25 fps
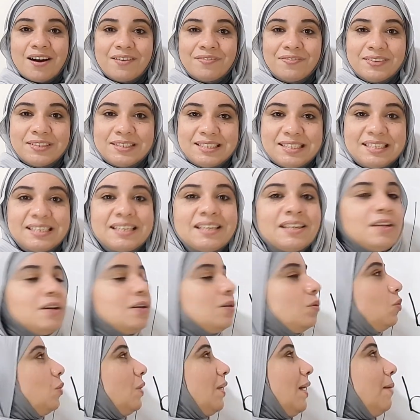حرف الدي
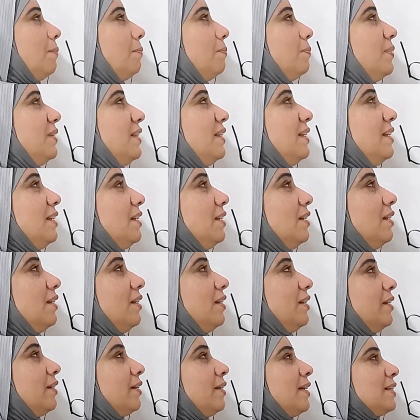وجنبيه
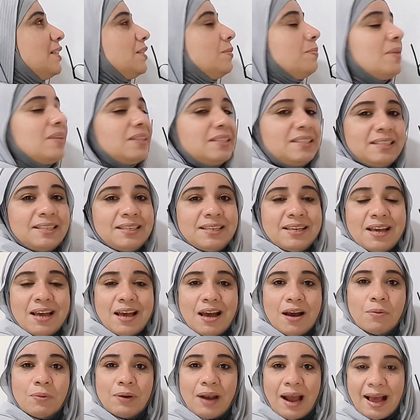الرسمه دي
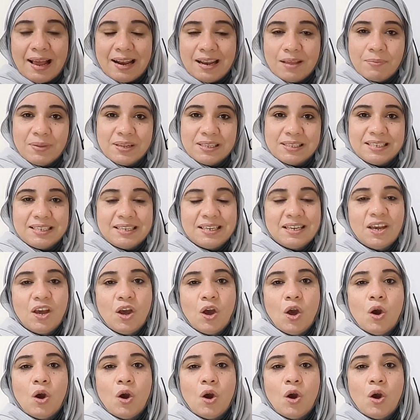او العلامه دي